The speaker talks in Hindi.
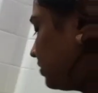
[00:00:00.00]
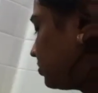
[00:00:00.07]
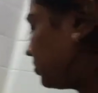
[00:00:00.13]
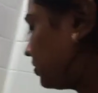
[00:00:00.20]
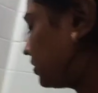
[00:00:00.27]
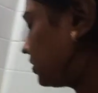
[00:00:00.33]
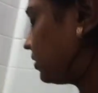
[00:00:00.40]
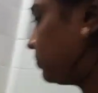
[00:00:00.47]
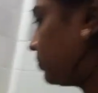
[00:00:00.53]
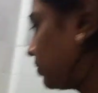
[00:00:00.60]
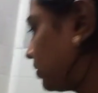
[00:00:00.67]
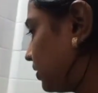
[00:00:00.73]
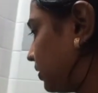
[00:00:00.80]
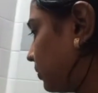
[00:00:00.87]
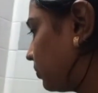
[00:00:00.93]
जो है ना पूरा
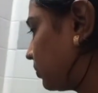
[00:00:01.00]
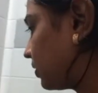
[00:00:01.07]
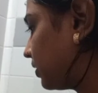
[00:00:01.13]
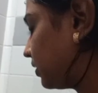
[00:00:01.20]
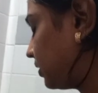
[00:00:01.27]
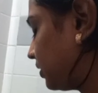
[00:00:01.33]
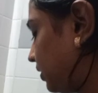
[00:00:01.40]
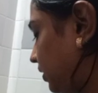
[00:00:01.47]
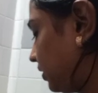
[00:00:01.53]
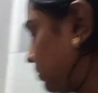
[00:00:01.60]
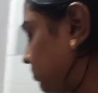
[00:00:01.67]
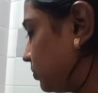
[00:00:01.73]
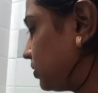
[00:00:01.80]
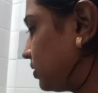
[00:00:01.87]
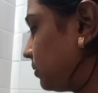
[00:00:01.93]
ये हो गई थी
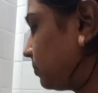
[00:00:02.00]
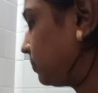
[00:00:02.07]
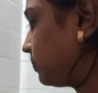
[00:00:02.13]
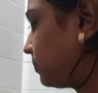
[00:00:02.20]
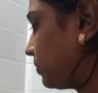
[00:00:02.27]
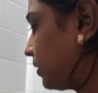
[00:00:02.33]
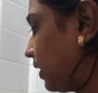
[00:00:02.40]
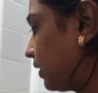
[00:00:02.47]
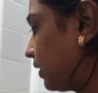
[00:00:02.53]
मुझे फ्राई